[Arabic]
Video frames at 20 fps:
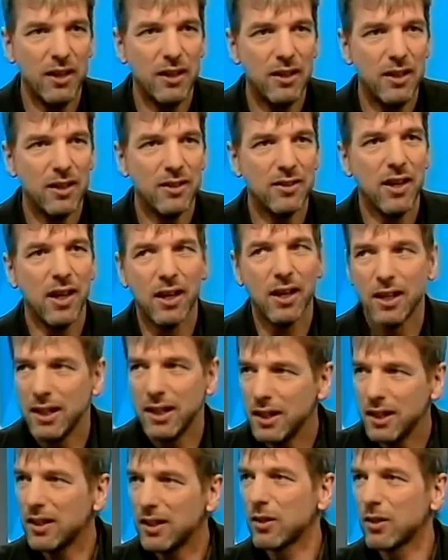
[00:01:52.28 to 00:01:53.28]
إلى
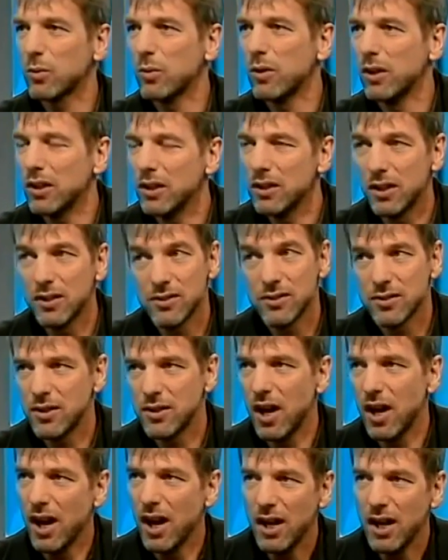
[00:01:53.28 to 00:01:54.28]
التغيير وإلى
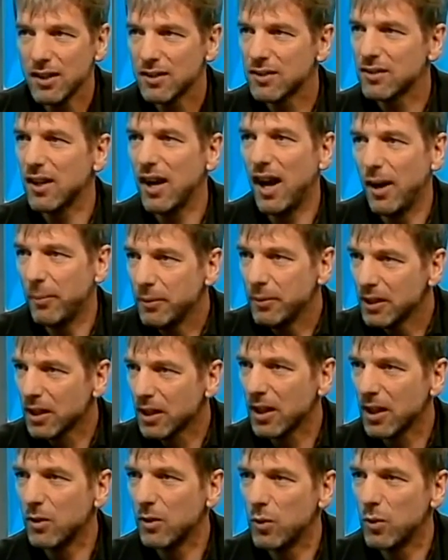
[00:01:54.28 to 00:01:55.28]
إصلاحات
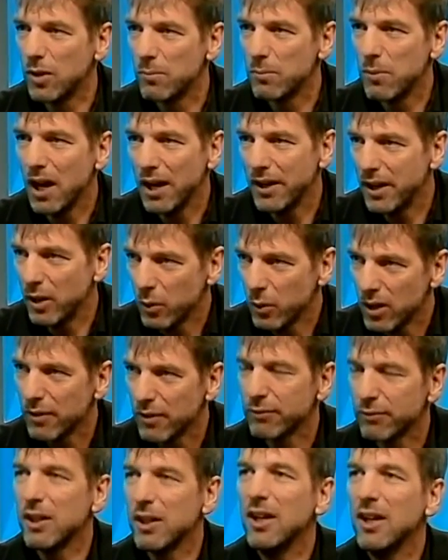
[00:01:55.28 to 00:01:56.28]
عميقة ومعنوية
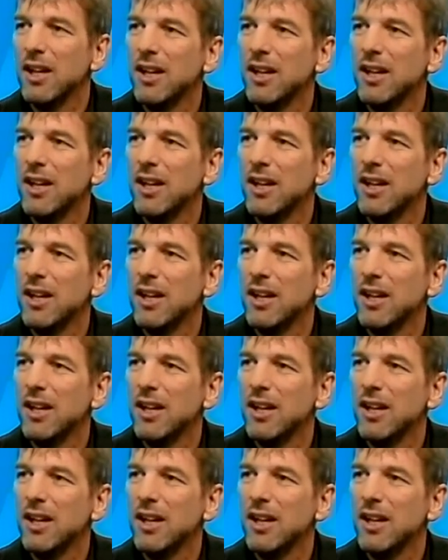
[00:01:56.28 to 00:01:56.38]
في